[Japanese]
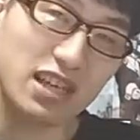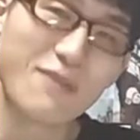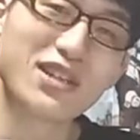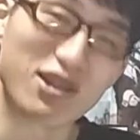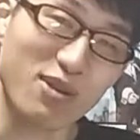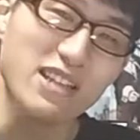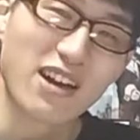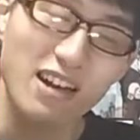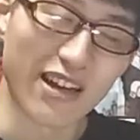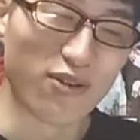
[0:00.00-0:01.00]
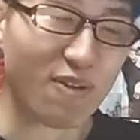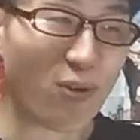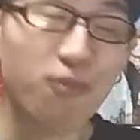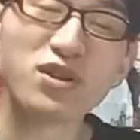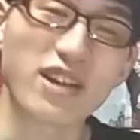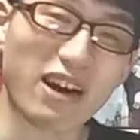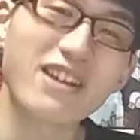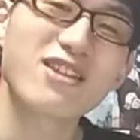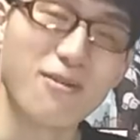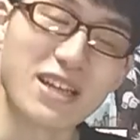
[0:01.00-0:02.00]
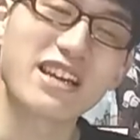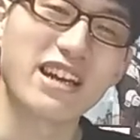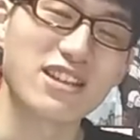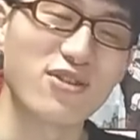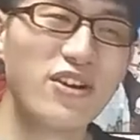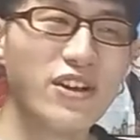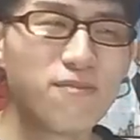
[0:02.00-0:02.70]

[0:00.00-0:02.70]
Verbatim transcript: キービジュアルとか作あのオープニングが変わってくるのは間違いないんですけど、